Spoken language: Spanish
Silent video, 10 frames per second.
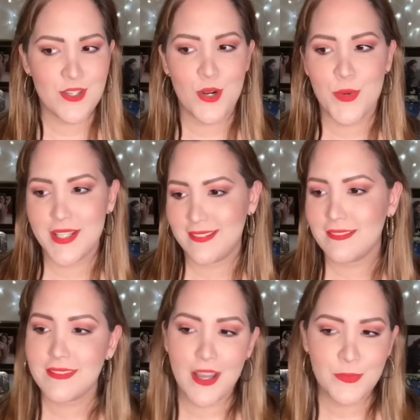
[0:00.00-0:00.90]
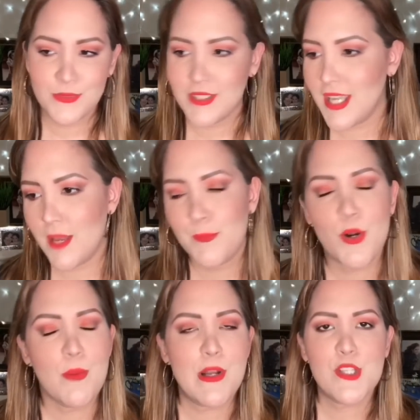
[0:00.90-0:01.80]
Yo lo voy a intentar un día,
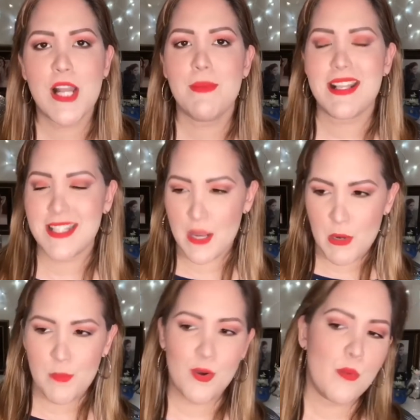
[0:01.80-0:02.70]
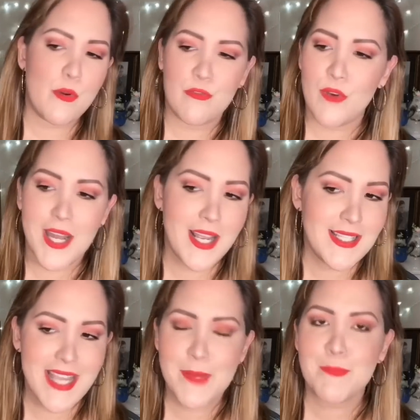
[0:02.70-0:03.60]
por lo menos el brasier me lo pongo por fuera y ya